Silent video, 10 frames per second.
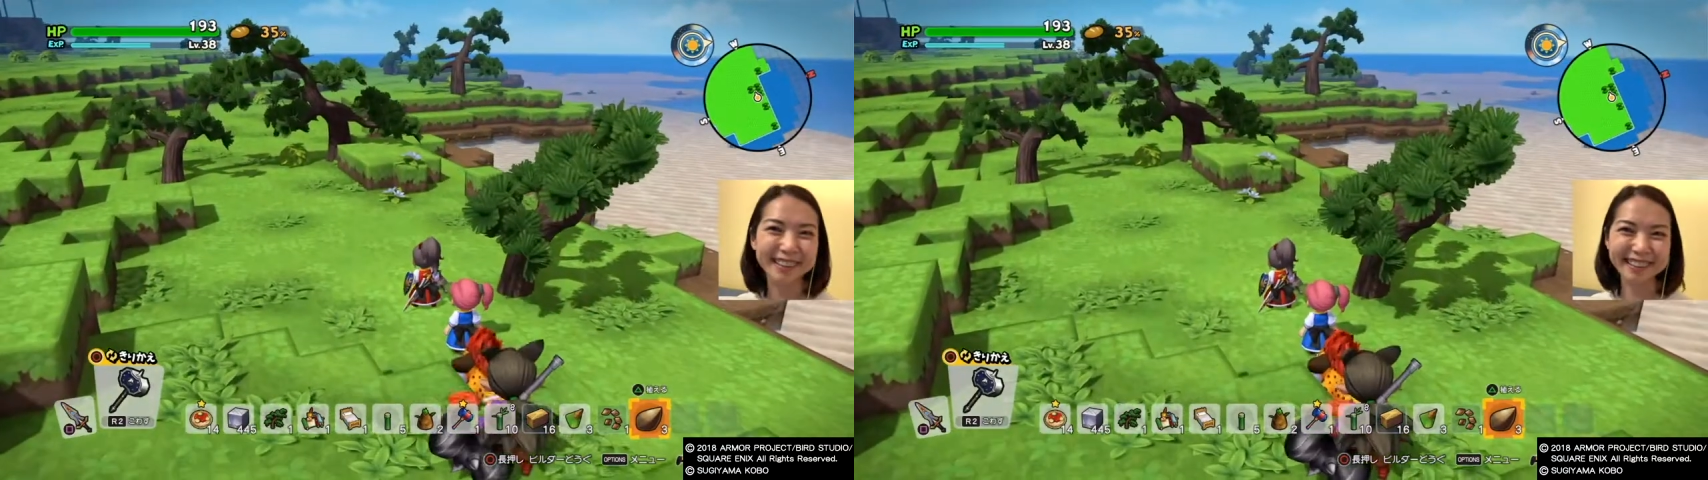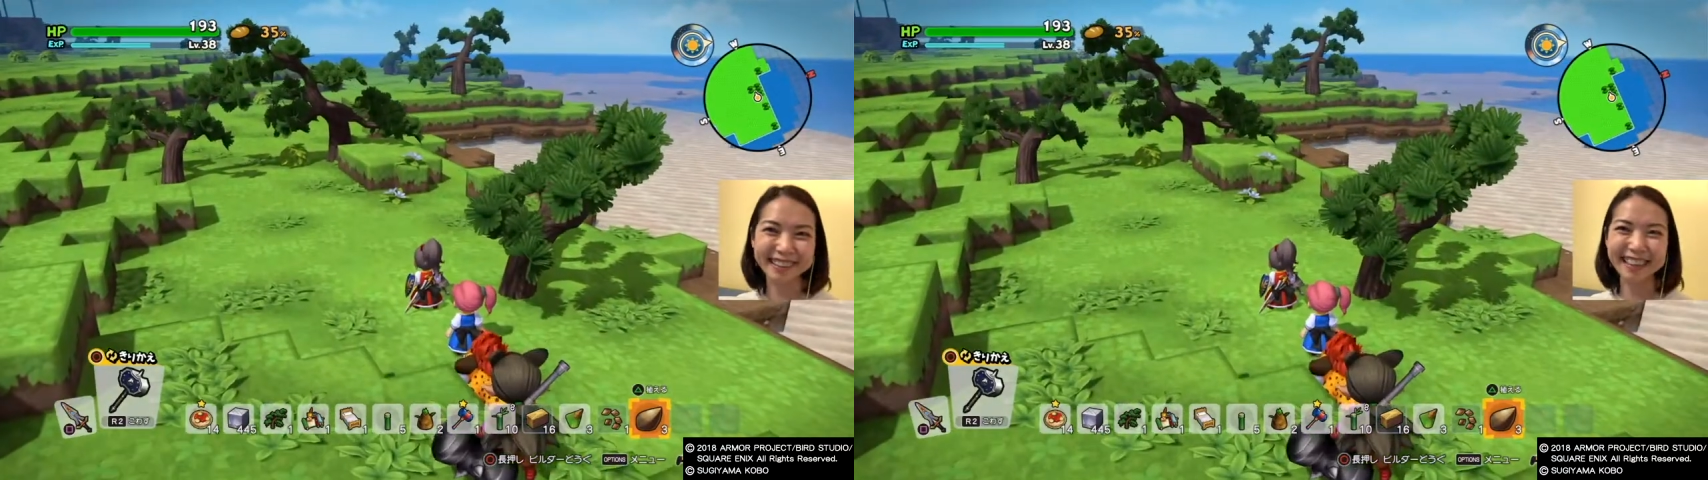
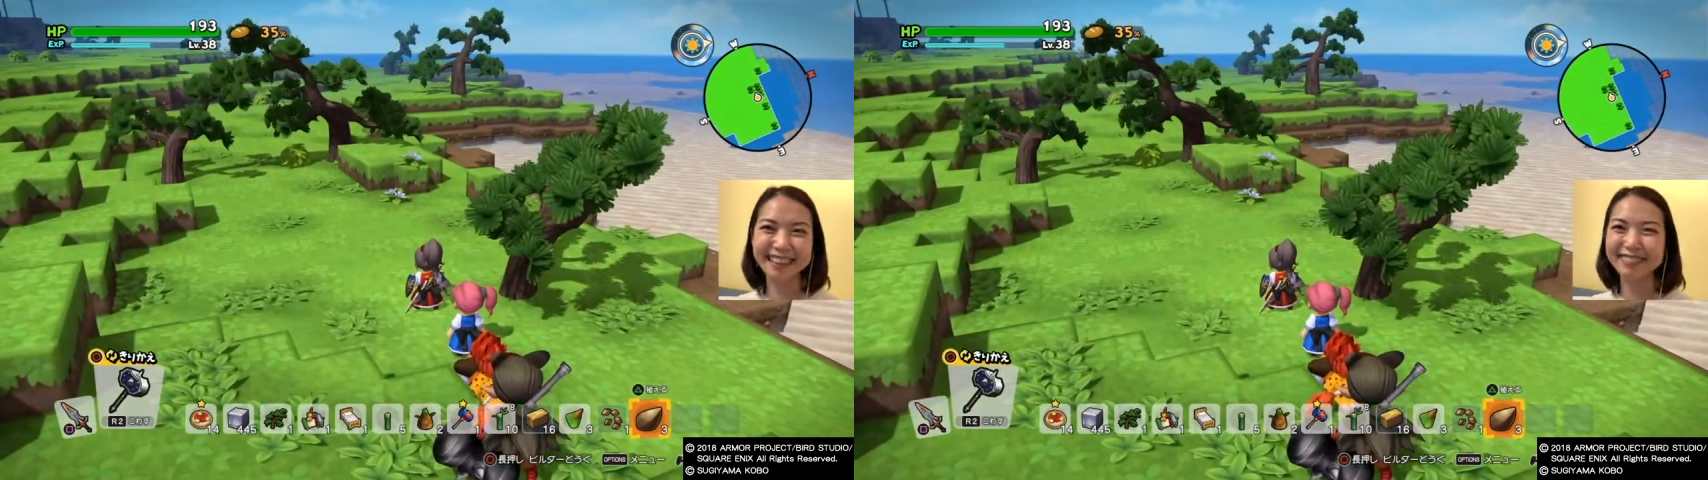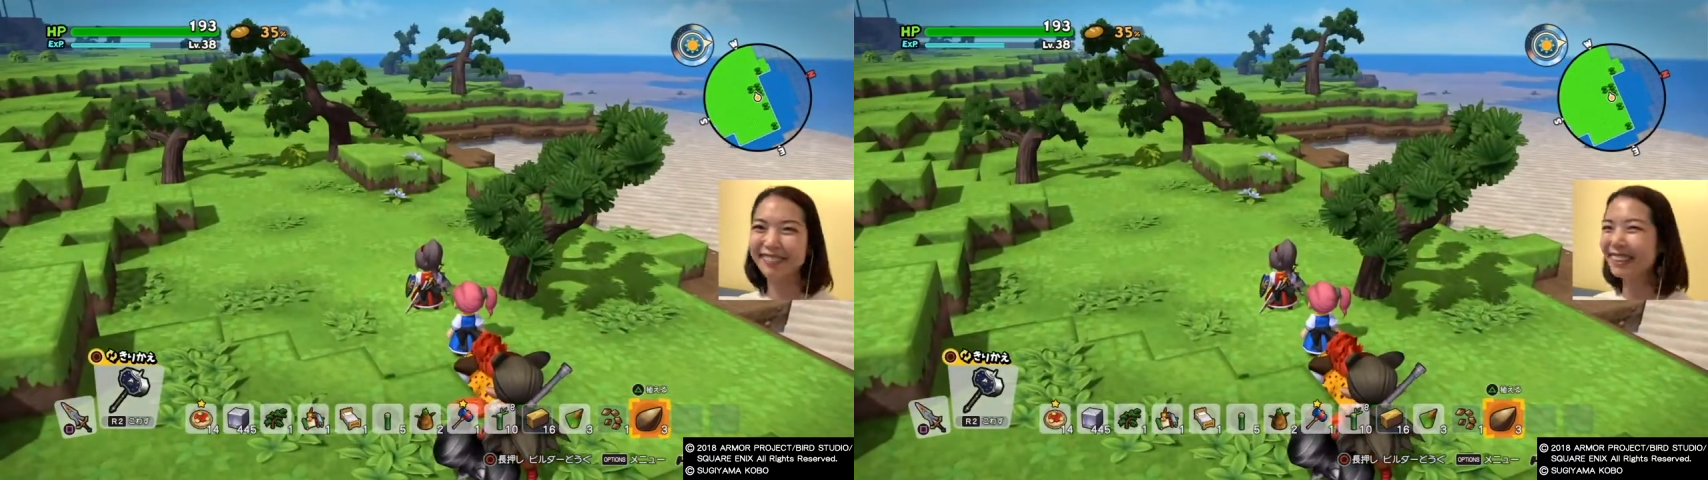素材
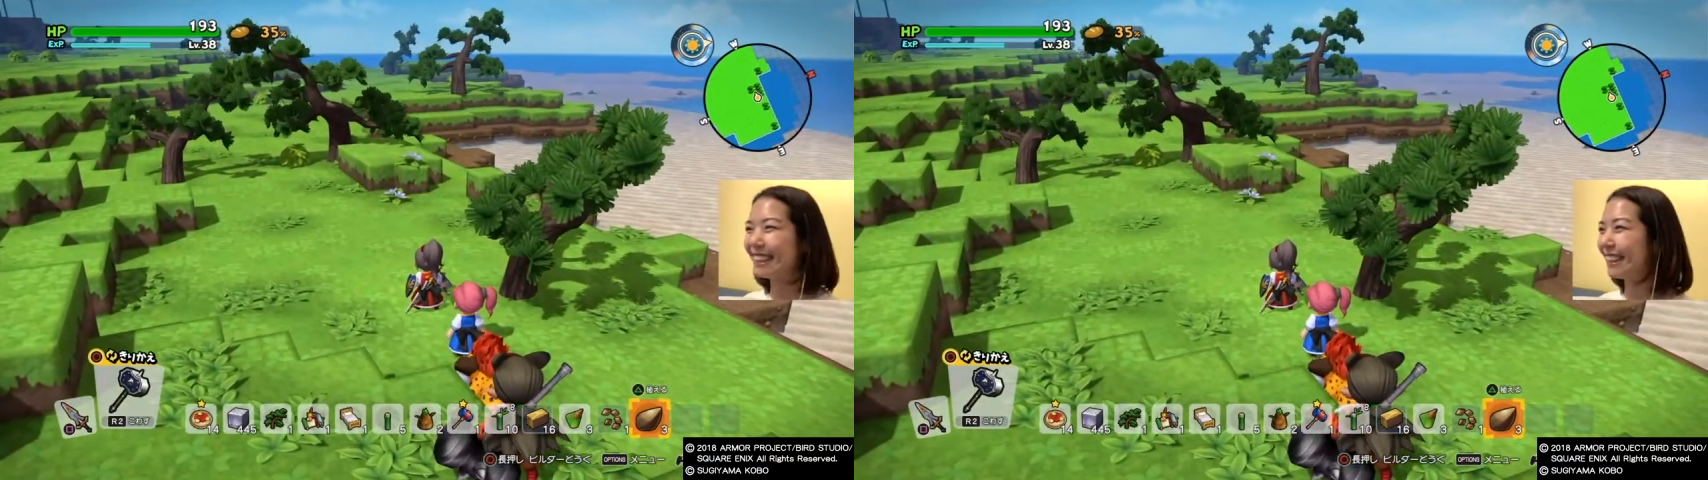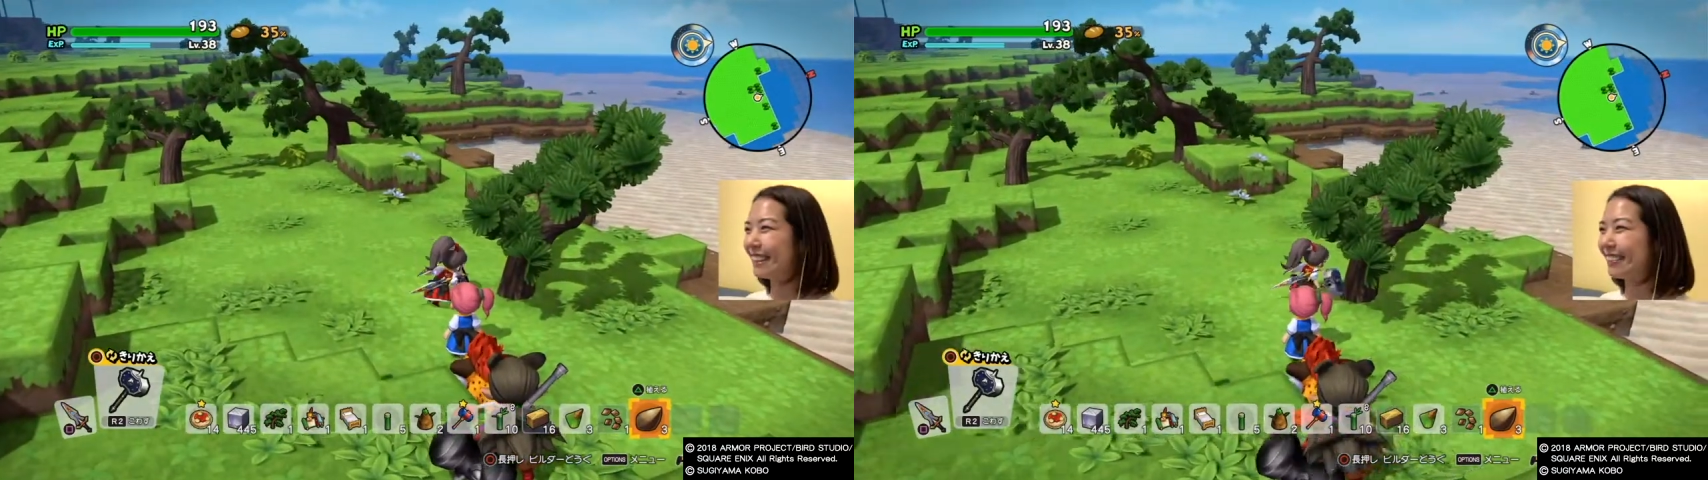島み
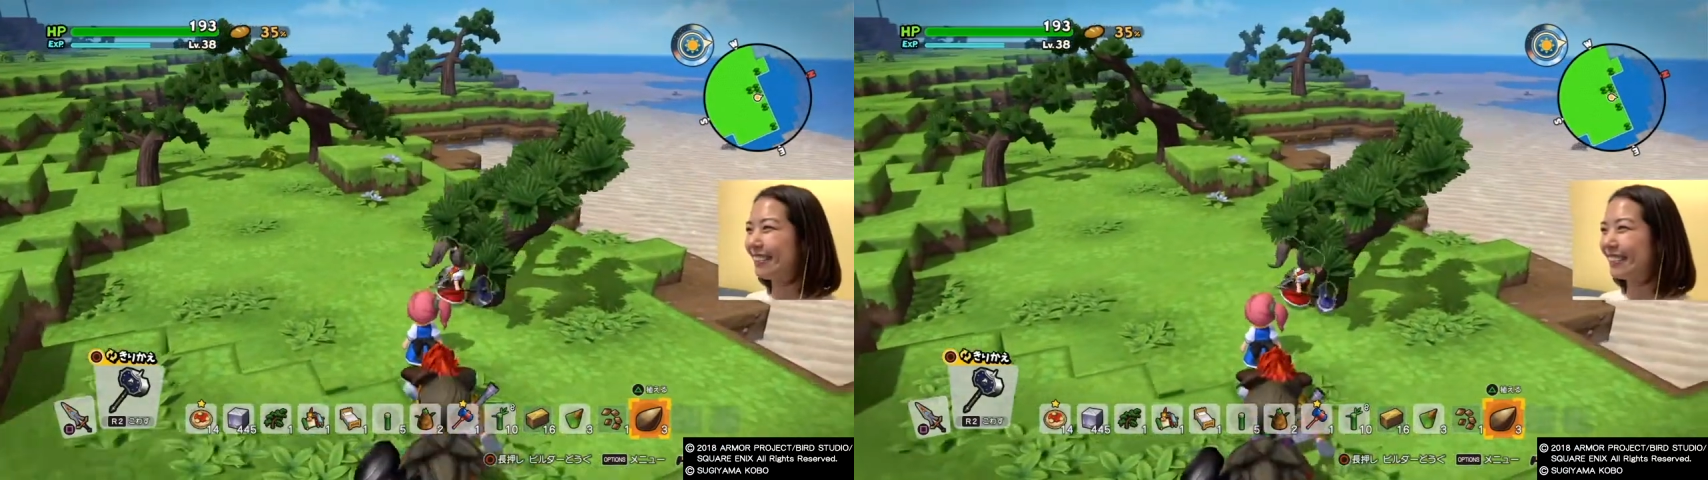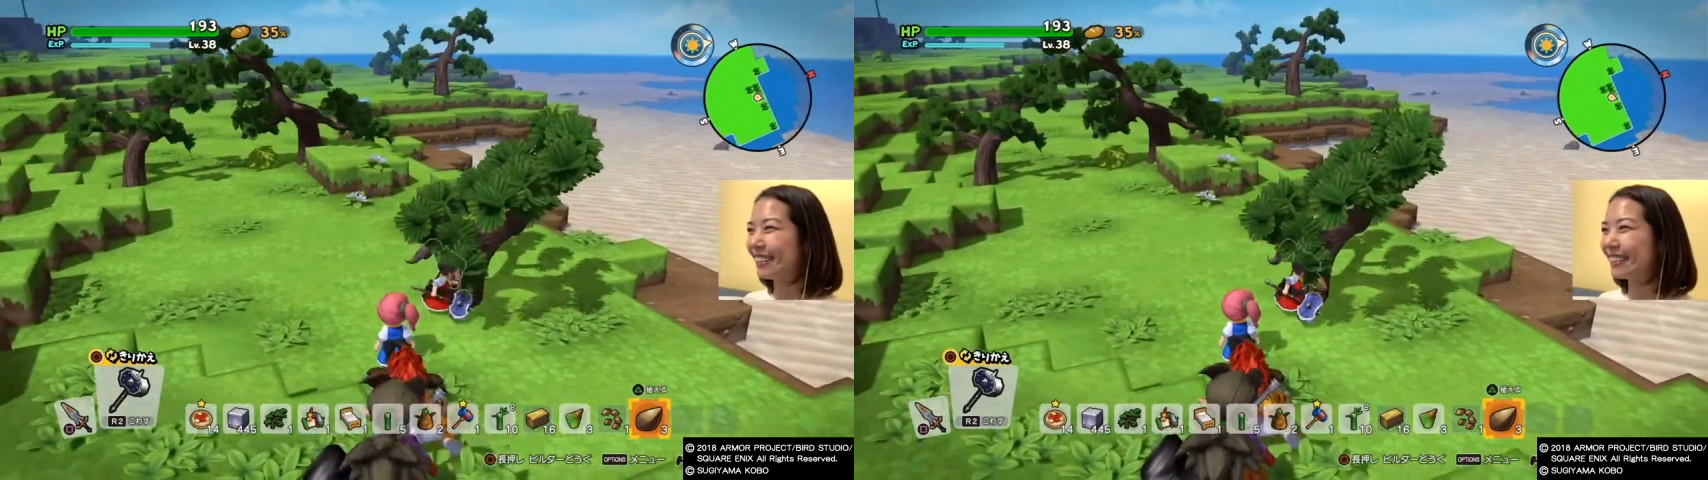たいにこう